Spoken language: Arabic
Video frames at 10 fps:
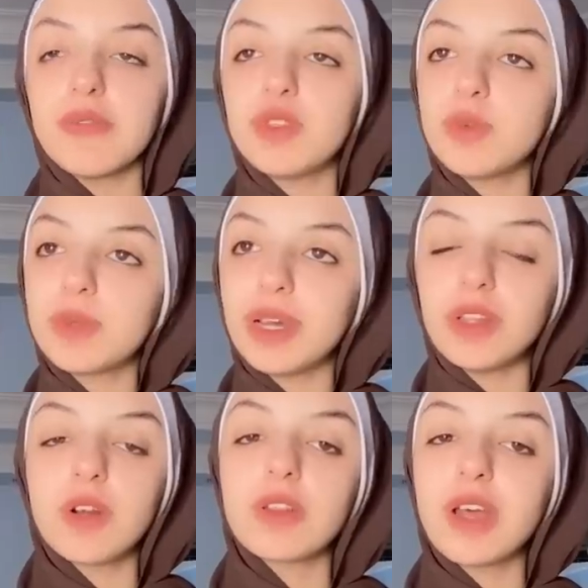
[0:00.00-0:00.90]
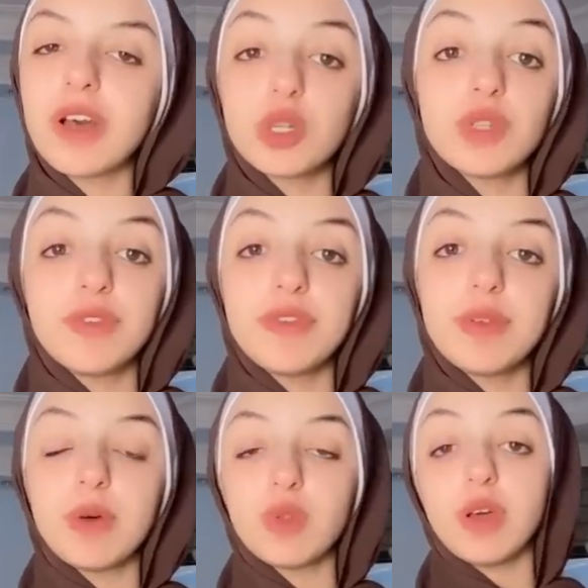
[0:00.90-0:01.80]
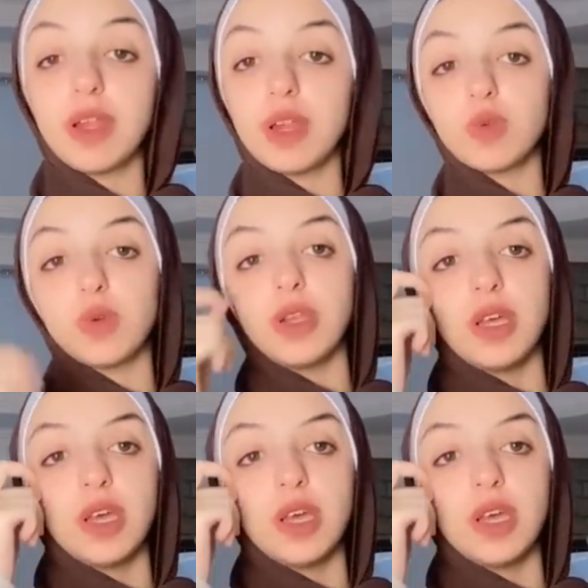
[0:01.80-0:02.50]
الفيديو بتاع النهارده هخش فيه في الموضوع على طول